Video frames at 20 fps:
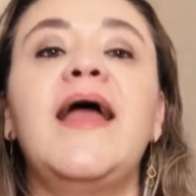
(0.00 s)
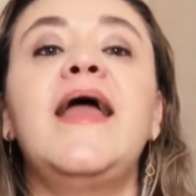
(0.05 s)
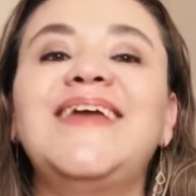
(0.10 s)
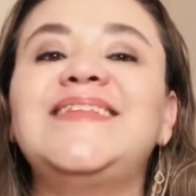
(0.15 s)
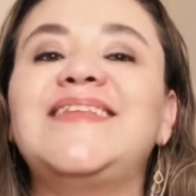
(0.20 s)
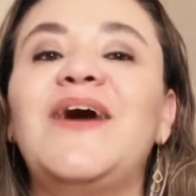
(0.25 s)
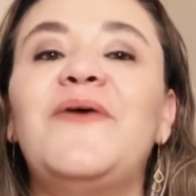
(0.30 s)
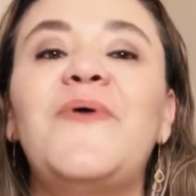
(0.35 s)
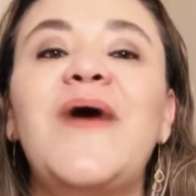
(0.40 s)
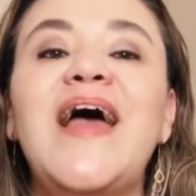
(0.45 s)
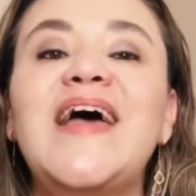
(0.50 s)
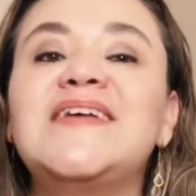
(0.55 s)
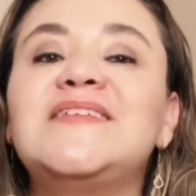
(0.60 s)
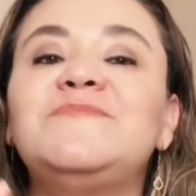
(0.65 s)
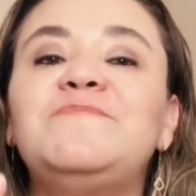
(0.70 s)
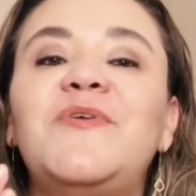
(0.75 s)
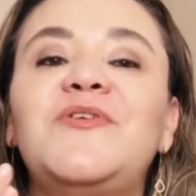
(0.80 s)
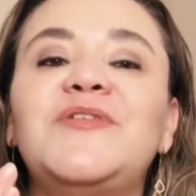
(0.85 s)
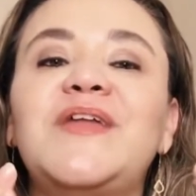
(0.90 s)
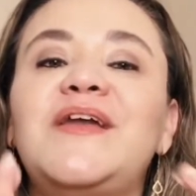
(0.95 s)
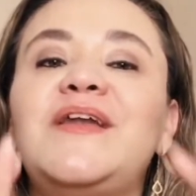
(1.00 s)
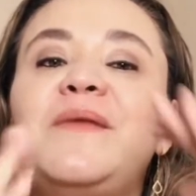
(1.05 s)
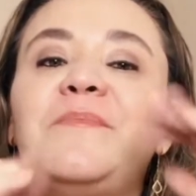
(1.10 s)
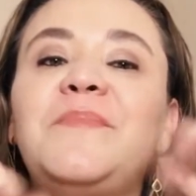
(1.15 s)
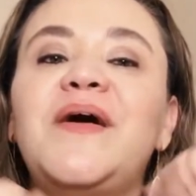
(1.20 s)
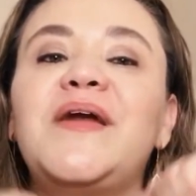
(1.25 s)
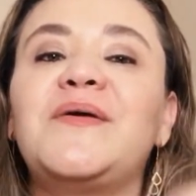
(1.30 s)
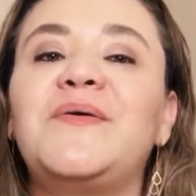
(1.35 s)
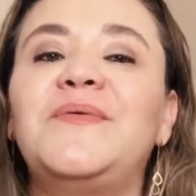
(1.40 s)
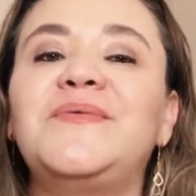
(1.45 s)
Então, respondendo a
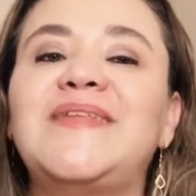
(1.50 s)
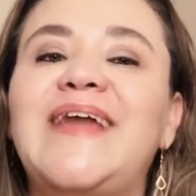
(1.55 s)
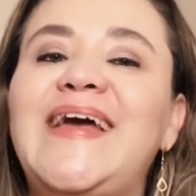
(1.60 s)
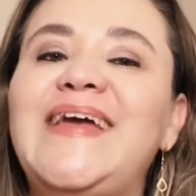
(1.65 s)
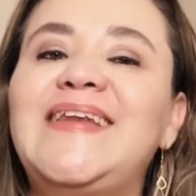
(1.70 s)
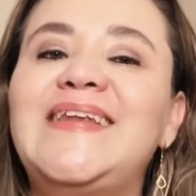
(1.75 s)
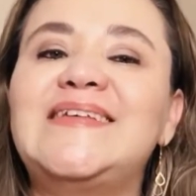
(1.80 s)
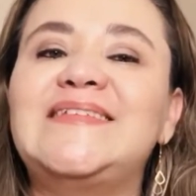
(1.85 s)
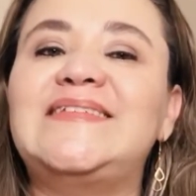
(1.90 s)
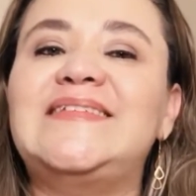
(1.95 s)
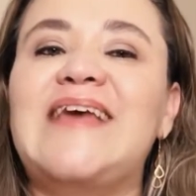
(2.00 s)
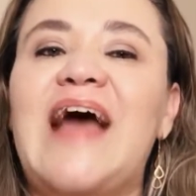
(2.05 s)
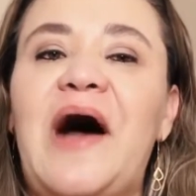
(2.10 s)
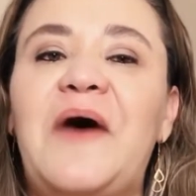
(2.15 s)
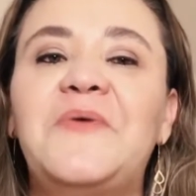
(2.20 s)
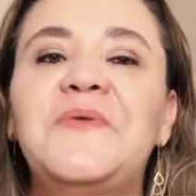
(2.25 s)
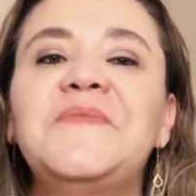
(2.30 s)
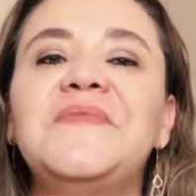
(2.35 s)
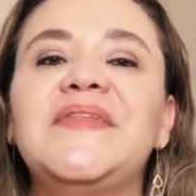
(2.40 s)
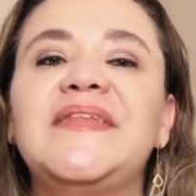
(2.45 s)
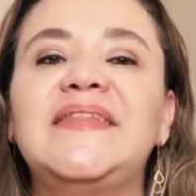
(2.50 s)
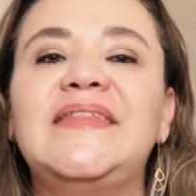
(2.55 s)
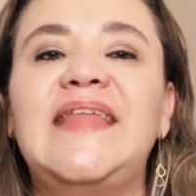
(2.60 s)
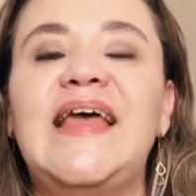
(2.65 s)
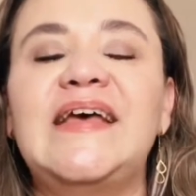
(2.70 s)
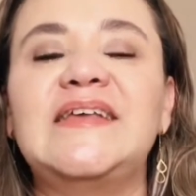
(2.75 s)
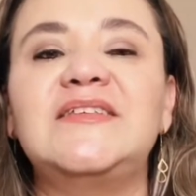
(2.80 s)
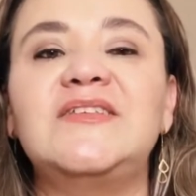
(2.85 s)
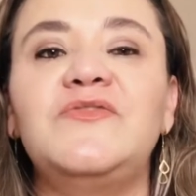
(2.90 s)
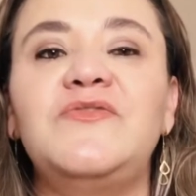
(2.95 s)
pergunta inicial
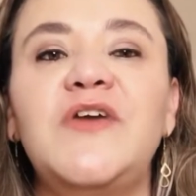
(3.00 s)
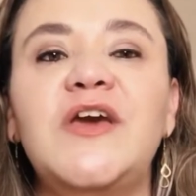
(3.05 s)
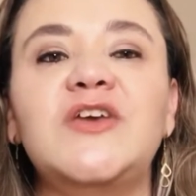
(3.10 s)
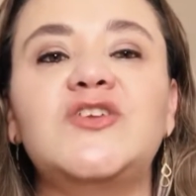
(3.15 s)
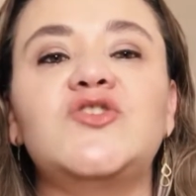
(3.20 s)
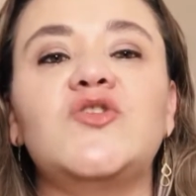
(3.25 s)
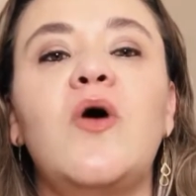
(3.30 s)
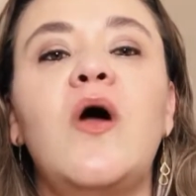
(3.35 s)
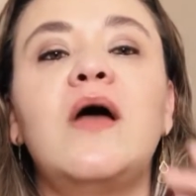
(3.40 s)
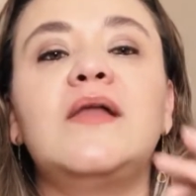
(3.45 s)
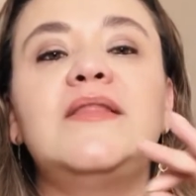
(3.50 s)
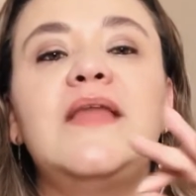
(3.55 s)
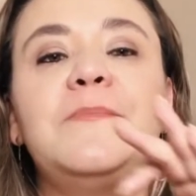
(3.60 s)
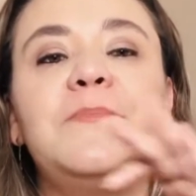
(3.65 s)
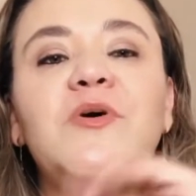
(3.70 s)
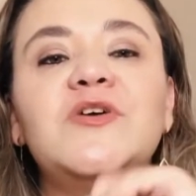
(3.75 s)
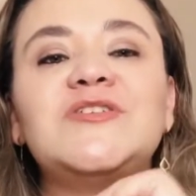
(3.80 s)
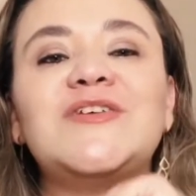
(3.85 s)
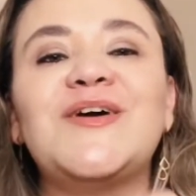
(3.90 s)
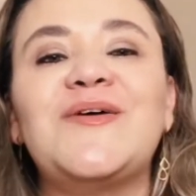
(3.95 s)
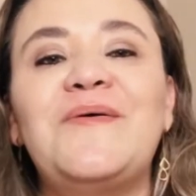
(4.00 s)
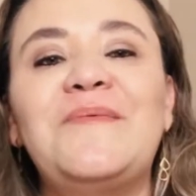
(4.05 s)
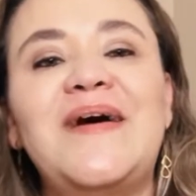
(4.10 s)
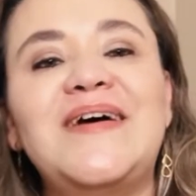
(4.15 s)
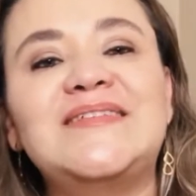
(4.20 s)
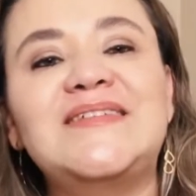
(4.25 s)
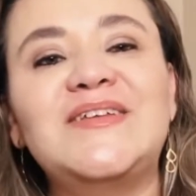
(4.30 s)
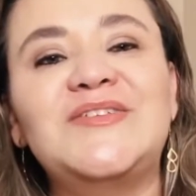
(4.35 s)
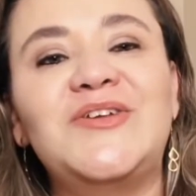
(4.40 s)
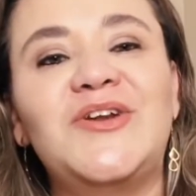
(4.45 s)
desse vídeo, depois que
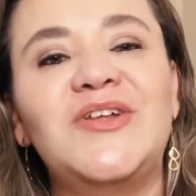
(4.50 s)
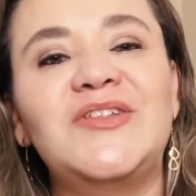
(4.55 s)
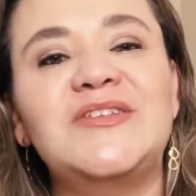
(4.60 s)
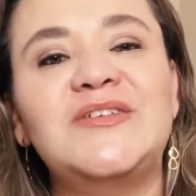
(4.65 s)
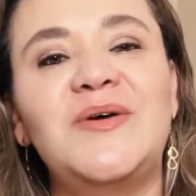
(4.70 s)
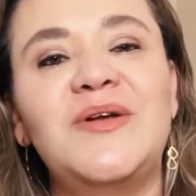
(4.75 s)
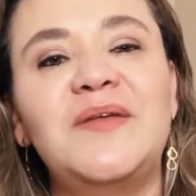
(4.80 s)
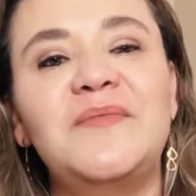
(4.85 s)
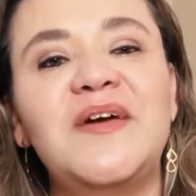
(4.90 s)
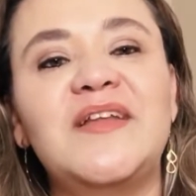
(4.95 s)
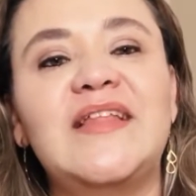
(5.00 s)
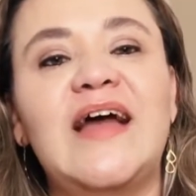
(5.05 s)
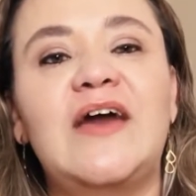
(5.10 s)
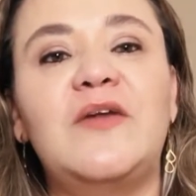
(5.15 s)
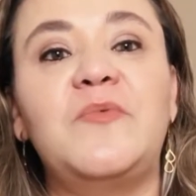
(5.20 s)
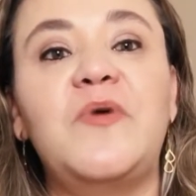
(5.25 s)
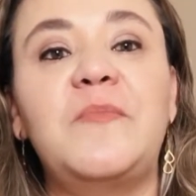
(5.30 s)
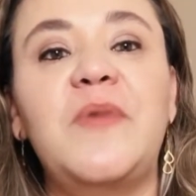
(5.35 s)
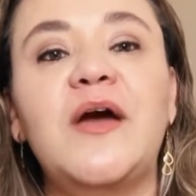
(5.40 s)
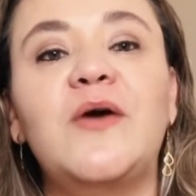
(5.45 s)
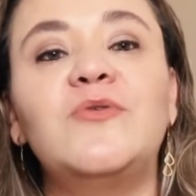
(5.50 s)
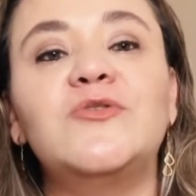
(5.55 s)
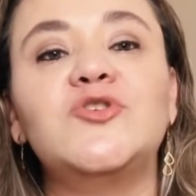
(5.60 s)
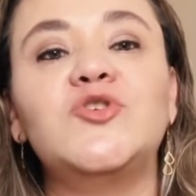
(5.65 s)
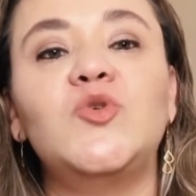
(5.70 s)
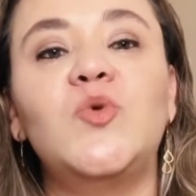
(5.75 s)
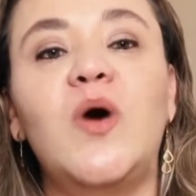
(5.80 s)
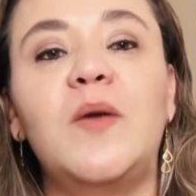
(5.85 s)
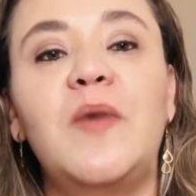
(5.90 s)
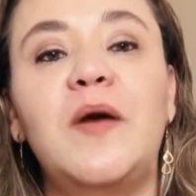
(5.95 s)
começa a introdução alimentar, o bebê
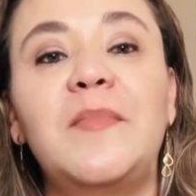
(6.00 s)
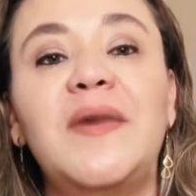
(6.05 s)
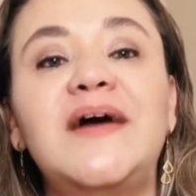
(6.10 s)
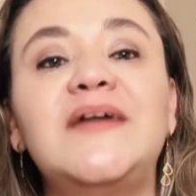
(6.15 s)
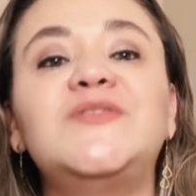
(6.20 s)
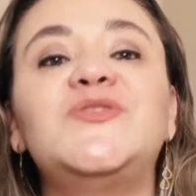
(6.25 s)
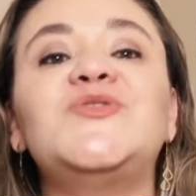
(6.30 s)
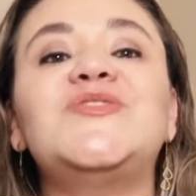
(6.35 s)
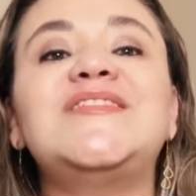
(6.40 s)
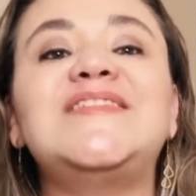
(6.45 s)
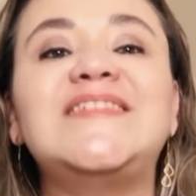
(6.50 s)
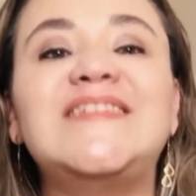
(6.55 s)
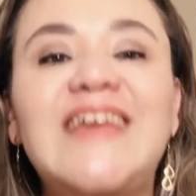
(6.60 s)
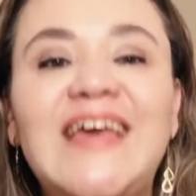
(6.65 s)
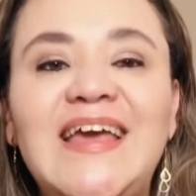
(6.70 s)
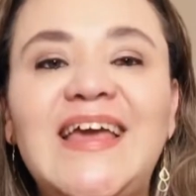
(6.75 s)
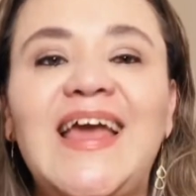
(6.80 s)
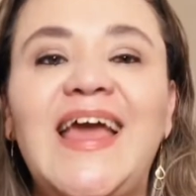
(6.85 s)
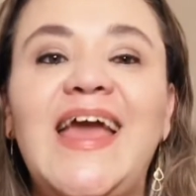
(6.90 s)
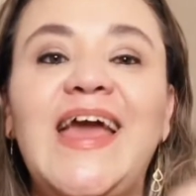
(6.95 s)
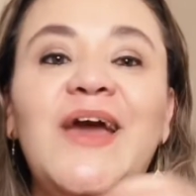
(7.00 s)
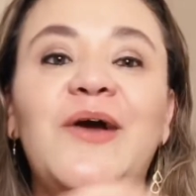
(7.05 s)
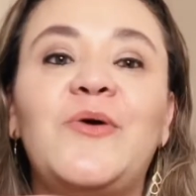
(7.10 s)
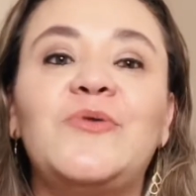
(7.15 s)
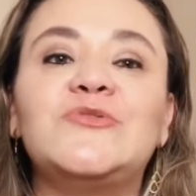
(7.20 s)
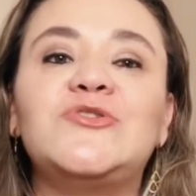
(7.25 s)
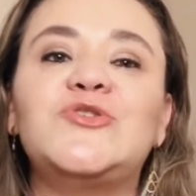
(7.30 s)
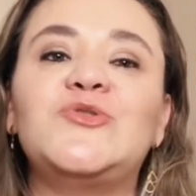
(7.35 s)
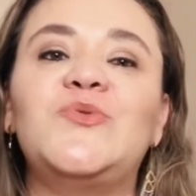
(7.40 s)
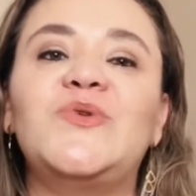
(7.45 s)
continua mamando? Sim, e
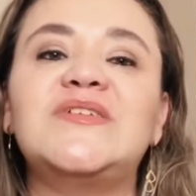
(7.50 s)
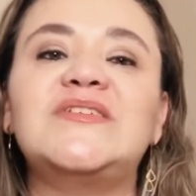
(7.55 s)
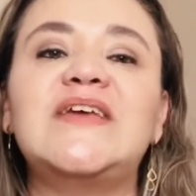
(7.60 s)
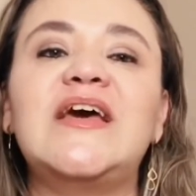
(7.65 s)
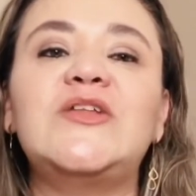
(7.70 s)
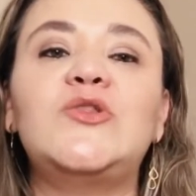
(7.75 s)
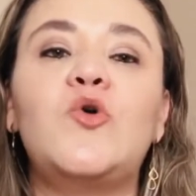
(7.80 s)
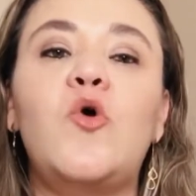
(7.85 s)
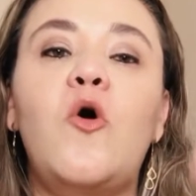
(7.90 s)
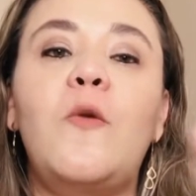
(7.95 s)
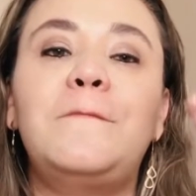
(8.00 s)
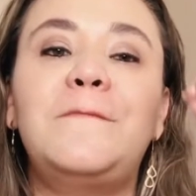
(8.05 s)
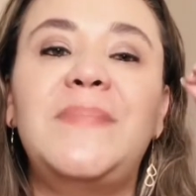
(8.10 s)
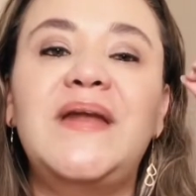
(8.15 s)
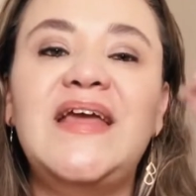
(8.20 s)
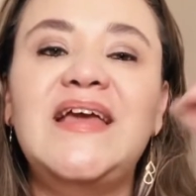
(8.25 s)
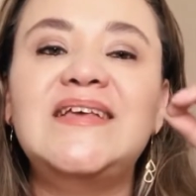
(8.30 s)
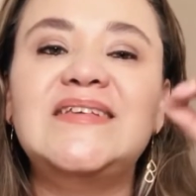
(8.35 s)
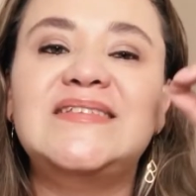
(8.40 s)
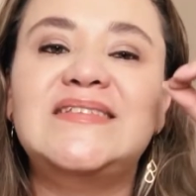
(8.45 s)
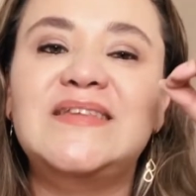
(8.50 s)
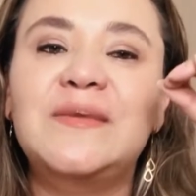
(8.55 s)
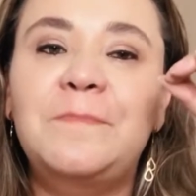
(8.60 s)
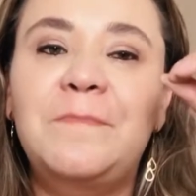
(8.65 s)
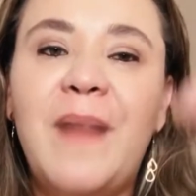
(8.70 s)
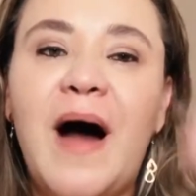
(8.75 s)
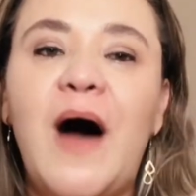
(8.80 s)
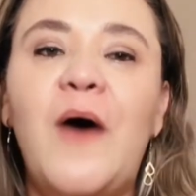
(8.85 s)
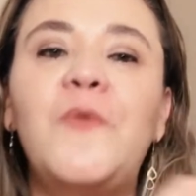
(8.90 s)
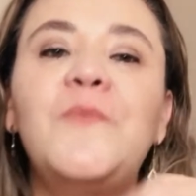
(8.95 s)
continua sendo o
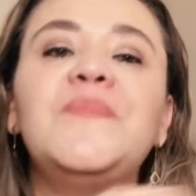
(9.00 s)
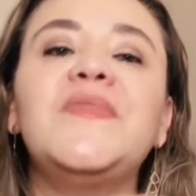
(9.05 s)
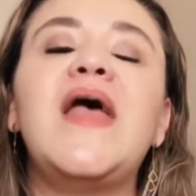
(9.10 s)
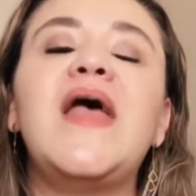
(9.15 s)
principal